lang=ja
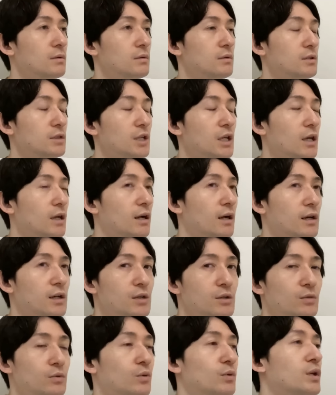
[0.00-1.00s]
家借り
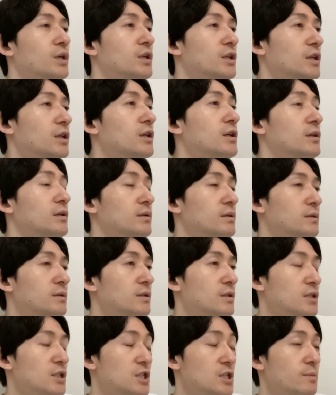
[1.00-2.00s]
る時に
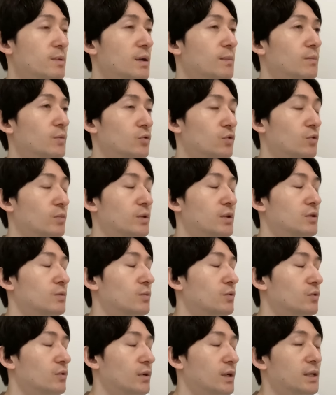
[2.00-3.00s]
一番求める
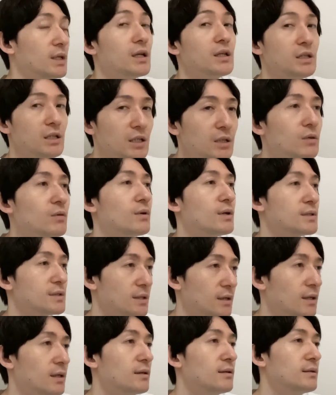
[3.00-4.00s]
ものは何とか
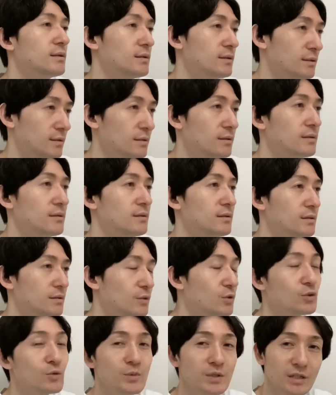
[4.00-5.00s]
さ
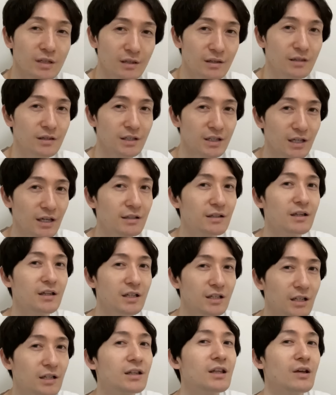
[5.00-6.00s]
のぞみちゃん日当た
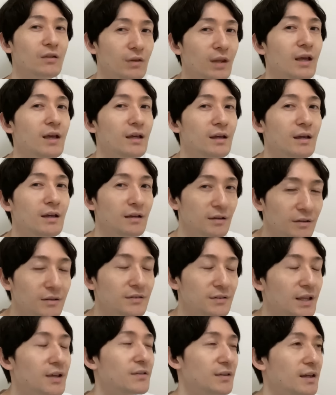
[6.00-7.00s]
りだったよねう
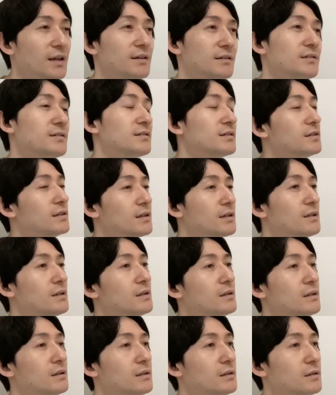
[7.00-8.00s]
んだよねうん
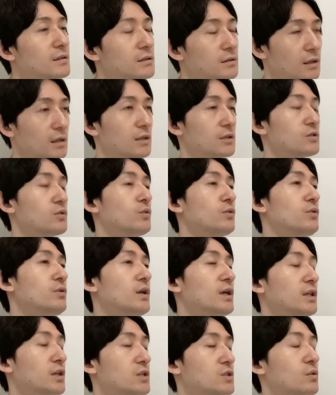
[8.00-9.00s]
なんかそういう
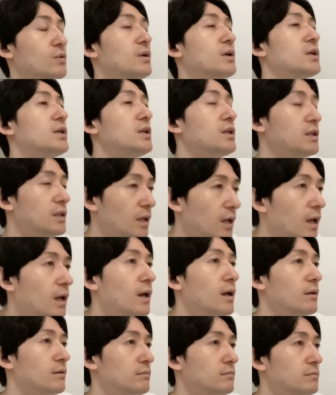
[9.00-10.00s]
話とか聞い
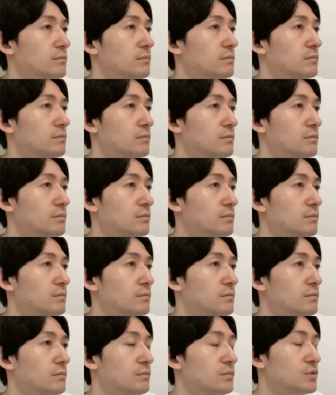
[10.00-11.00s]
て
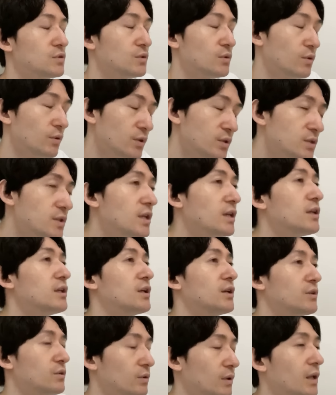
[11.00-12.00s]
すごい素敵
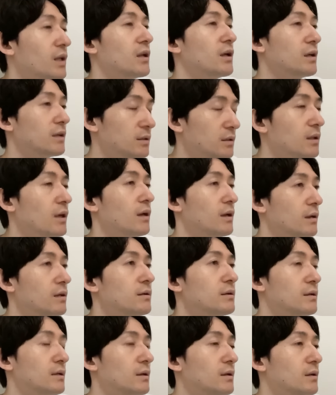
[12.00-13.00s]
な人だなって
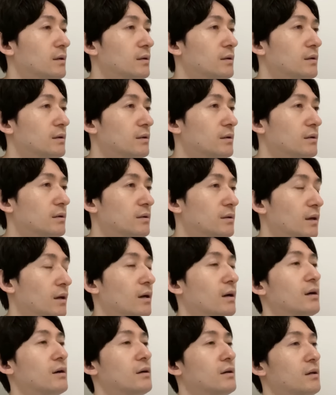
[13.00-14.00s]
あ